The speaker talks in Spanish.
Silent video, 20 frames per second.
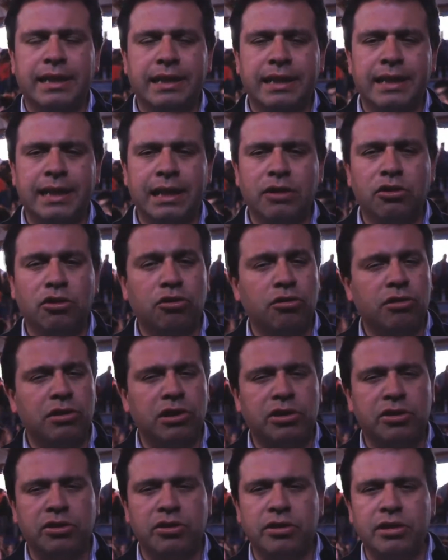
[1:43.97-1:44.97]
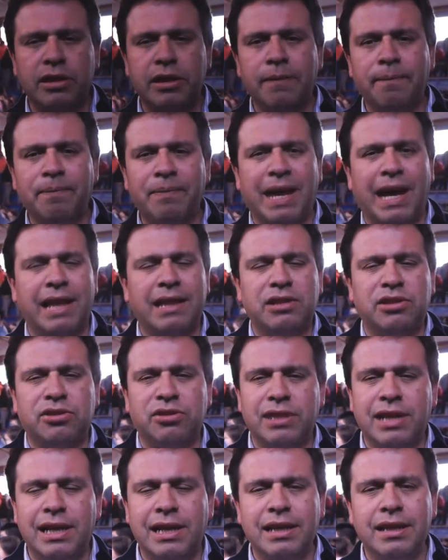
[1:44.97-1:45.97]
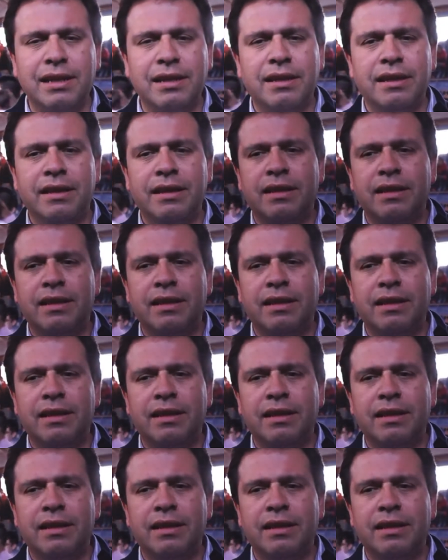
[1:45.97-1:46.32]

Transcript: generando condiciones adicionales